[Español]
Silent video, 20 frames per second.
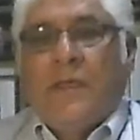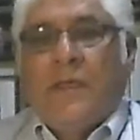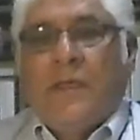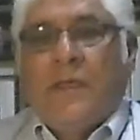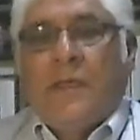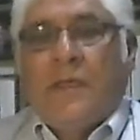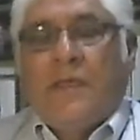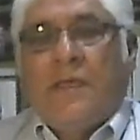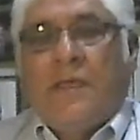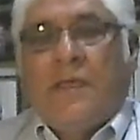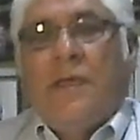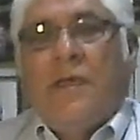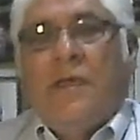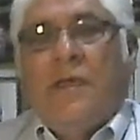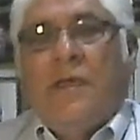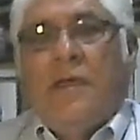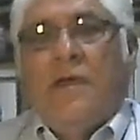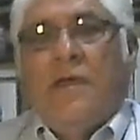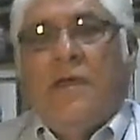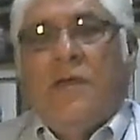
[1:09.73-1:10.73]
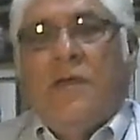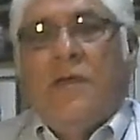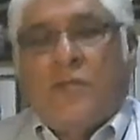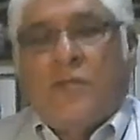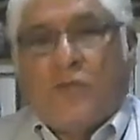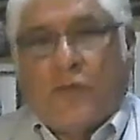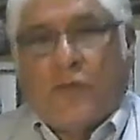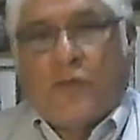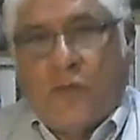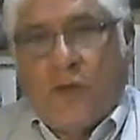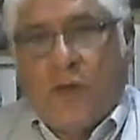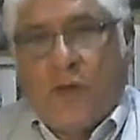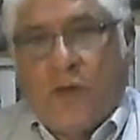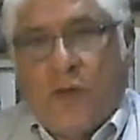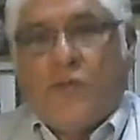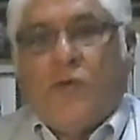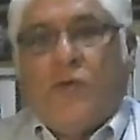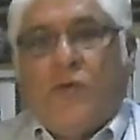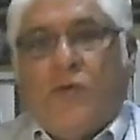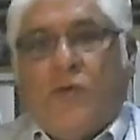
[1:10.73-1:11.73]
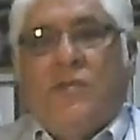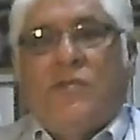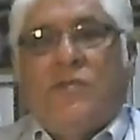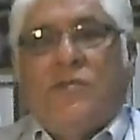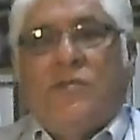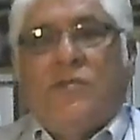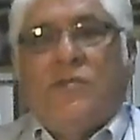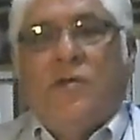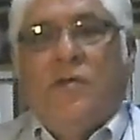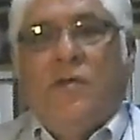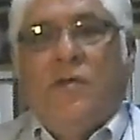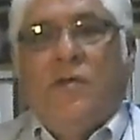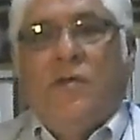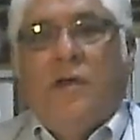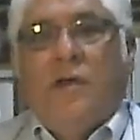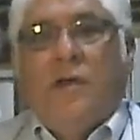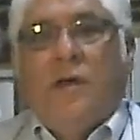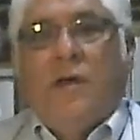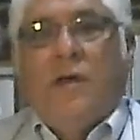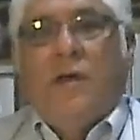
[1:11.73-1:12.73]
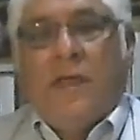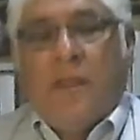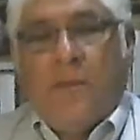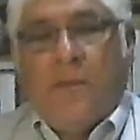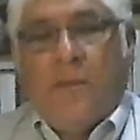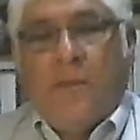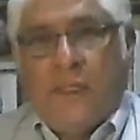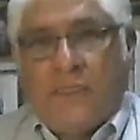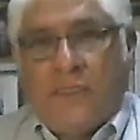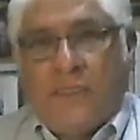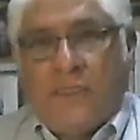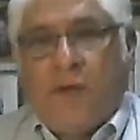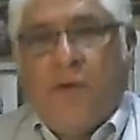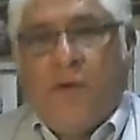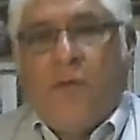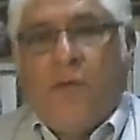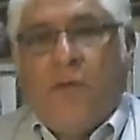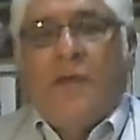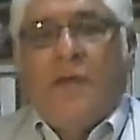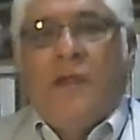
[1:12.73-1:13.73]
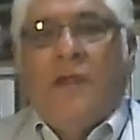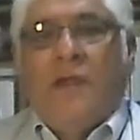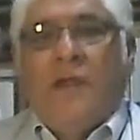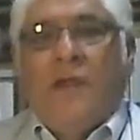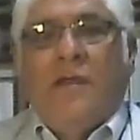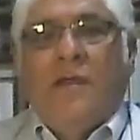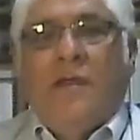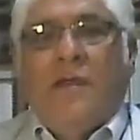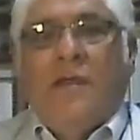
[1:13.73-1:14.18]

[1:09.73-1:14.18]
de que nuestro Señor Jesucristo, además de ser hombre,